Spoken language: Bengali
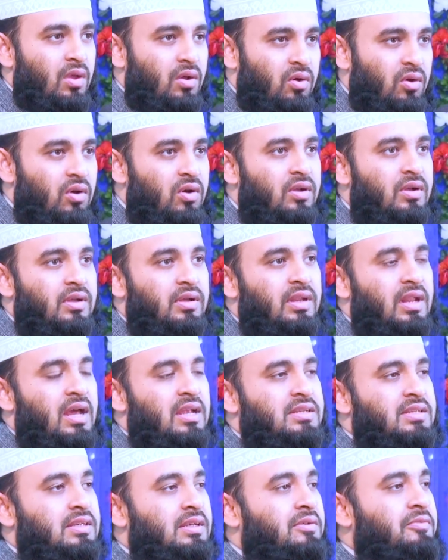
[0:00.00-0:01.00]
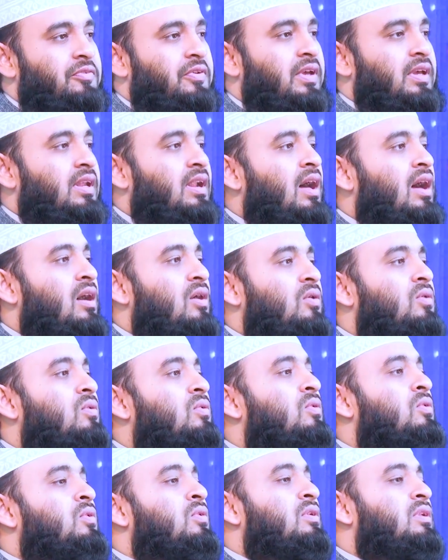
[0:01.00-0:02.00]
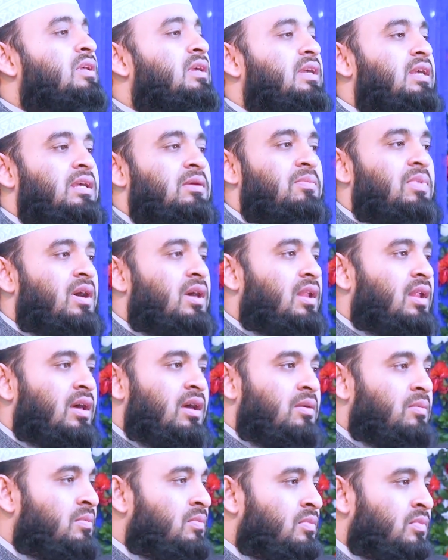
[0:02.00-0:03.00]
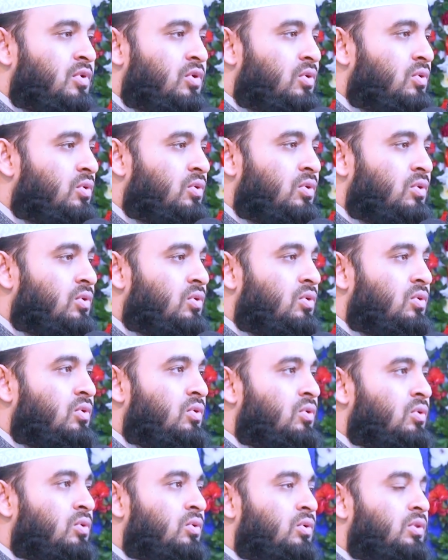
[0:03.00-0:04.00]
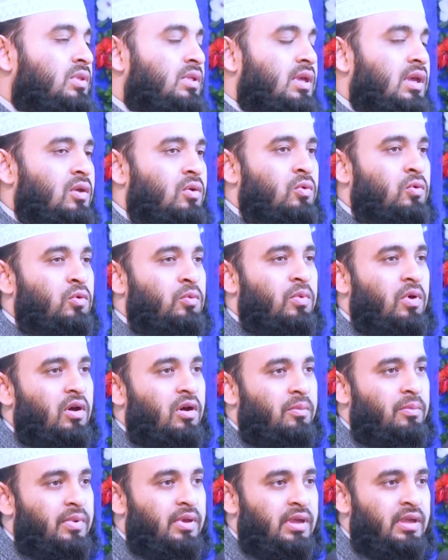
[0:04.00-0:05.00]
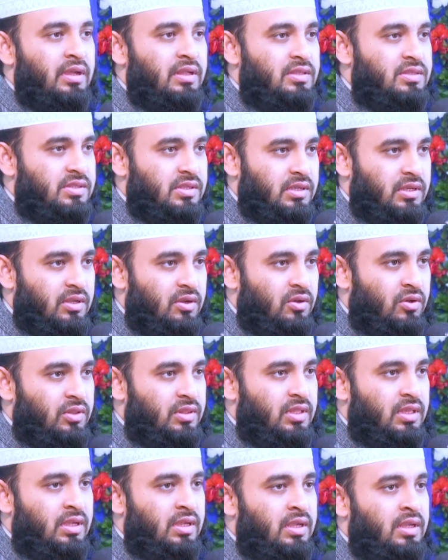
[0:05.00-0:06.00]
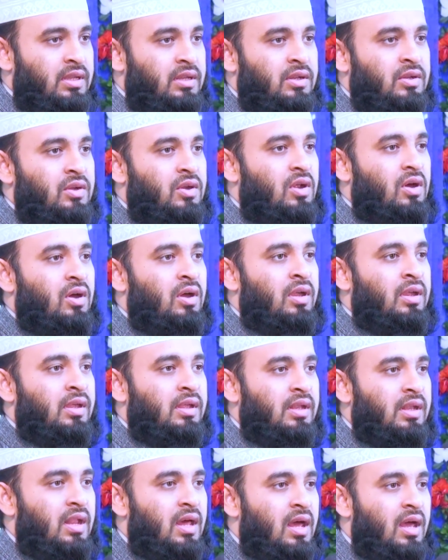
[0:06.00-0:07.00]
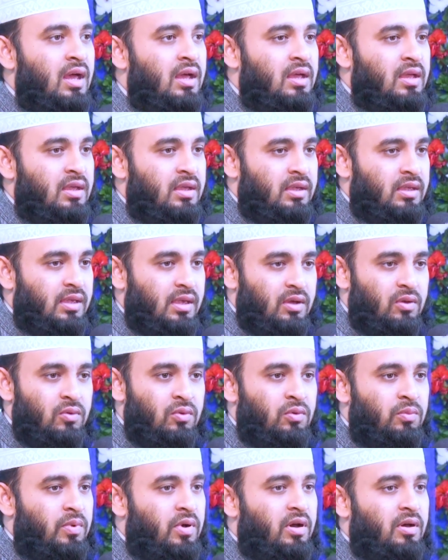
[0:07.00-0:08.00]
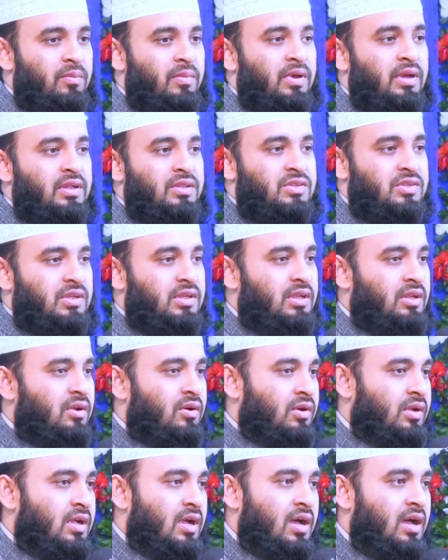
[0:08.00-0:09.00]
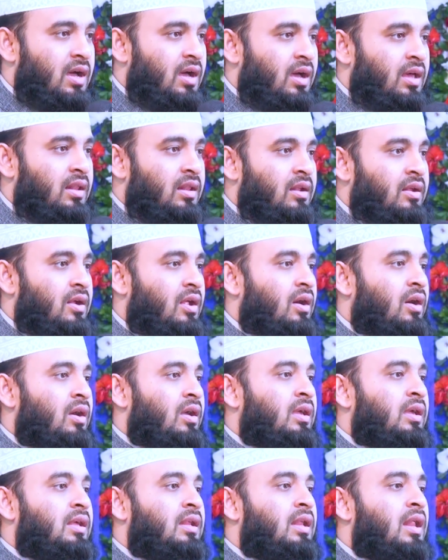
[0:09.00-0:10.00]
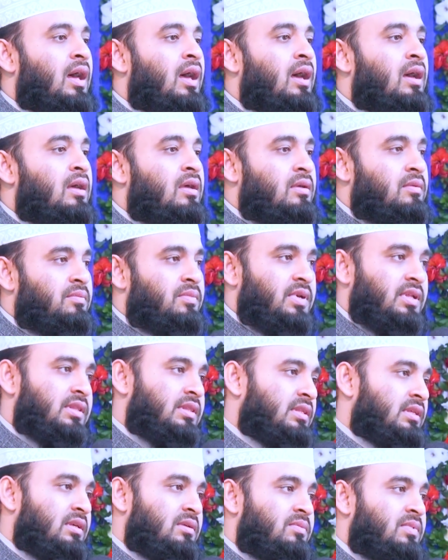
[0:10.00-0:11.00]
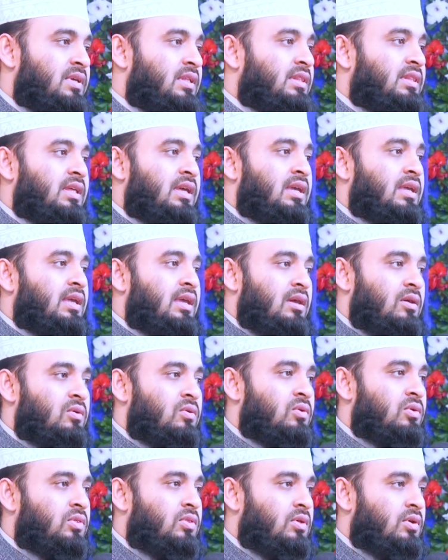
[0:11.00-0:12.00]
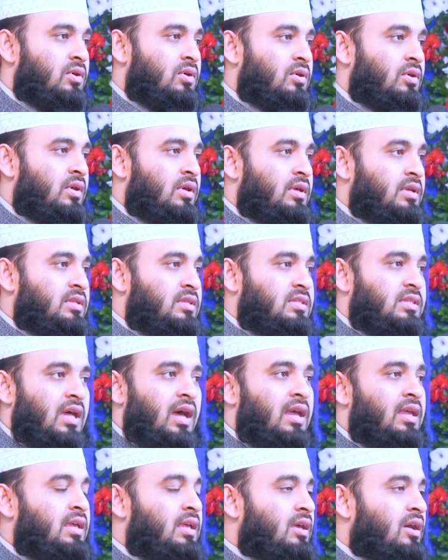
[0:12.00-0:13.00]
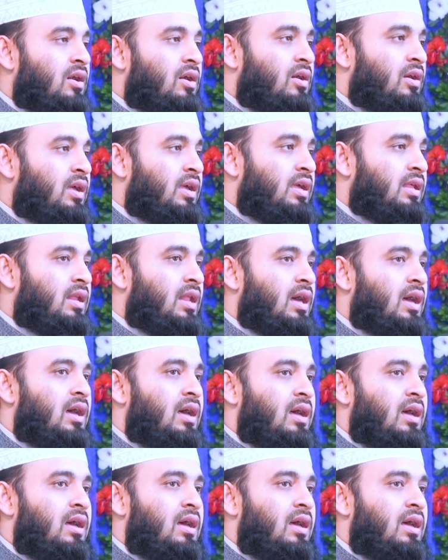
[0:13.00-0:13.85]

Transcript: হোক না সে ফেরাউন কি রুত কেউ ভবে চিরদিন রয় না কেউ ভাবে চিরকাল রয় না পৃথিবীতে কেউ তো স্থায়ী হয় না